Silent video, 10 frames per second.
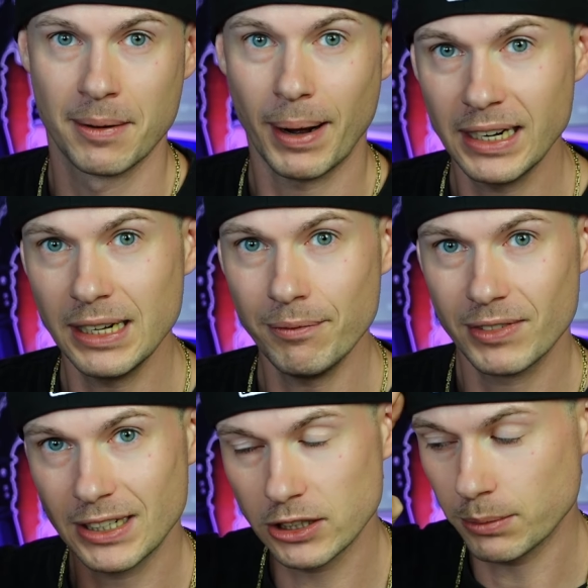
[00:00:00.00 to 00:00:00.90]
Meine
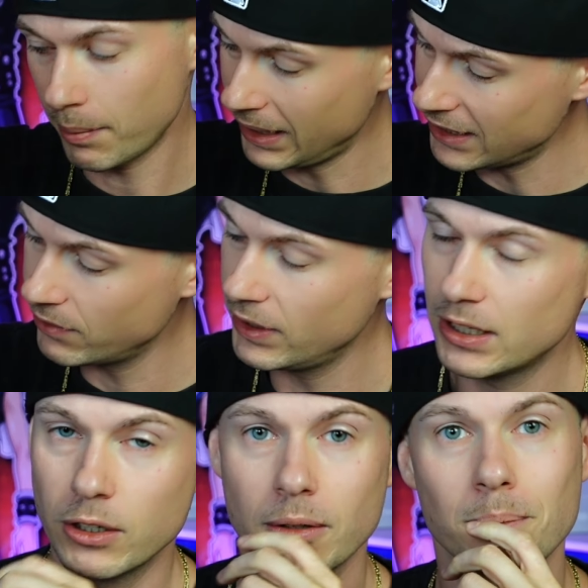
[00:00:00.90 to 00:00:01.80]
Lieben, wir sehen uns in meinem nächsten
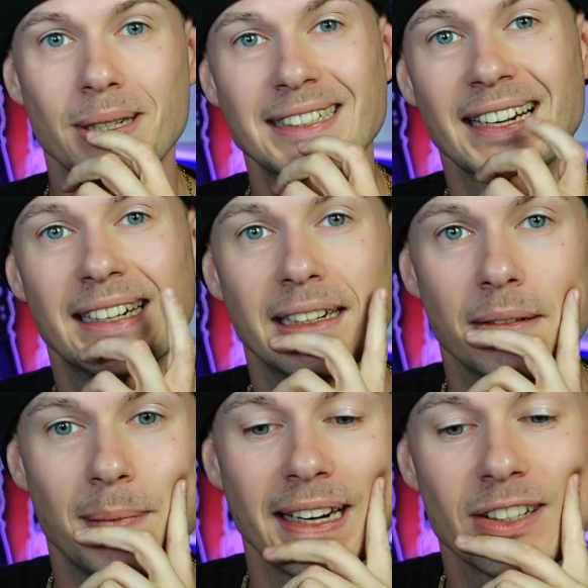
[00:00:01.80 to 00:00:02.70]
Video. Bis
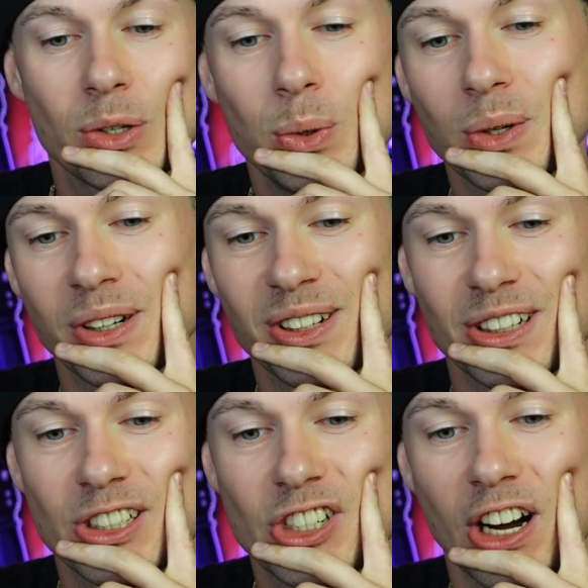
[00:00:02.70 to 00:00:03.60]
dahin, macht es gut und
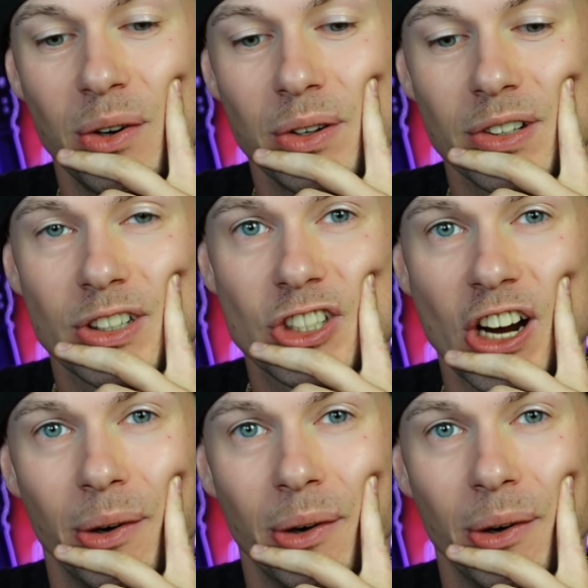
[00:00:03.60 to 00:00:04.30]
ciao.